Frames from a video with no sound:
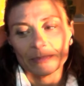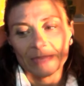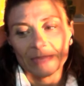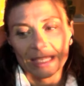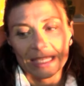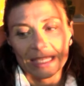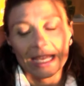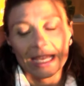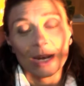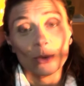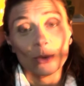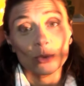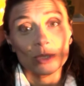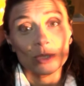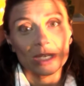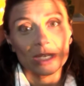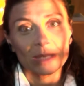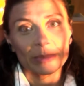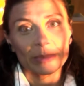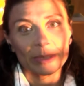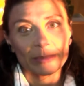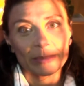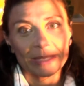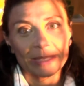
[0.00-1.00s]
che gli era
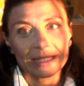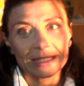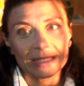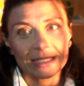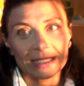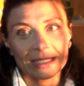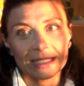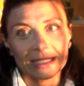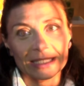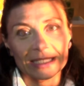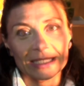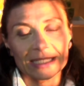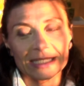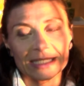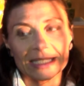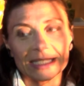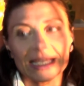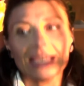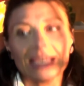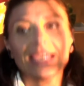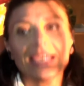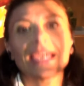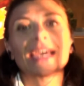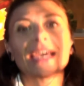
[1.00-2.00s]
utile per mantenersi
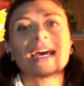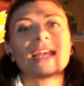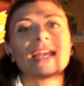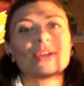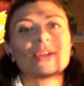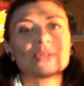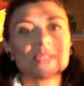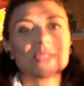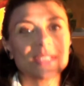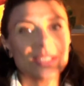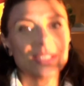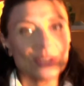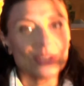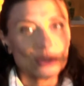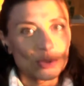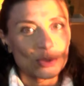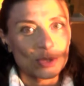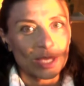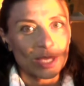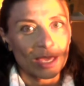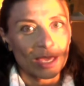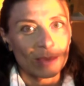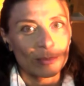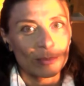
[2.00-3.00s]
e che allo stesso
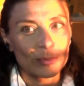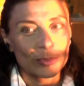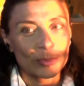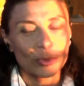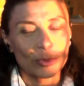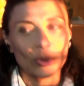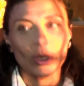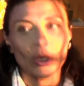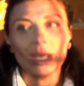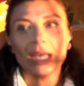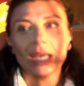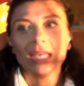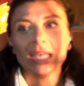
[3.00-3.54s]
tempo